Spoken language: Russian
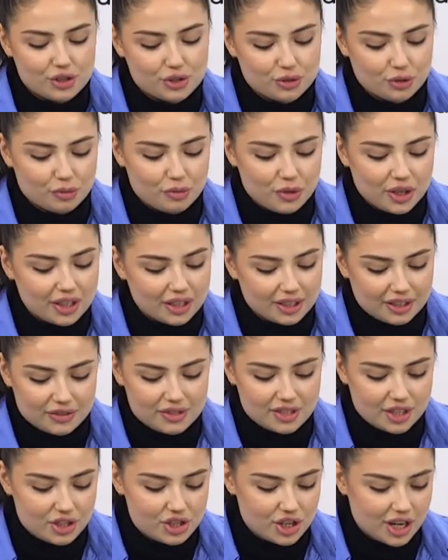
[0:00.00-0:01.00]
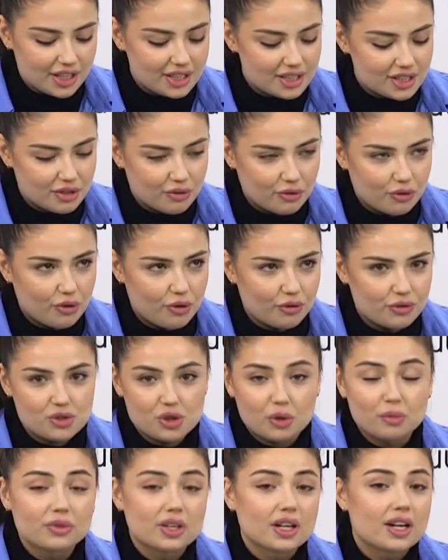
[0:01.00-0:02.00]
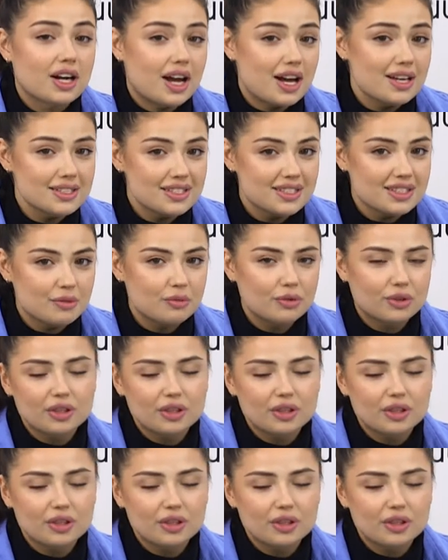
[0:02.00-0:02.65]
что принято встречать его в чем-то красном,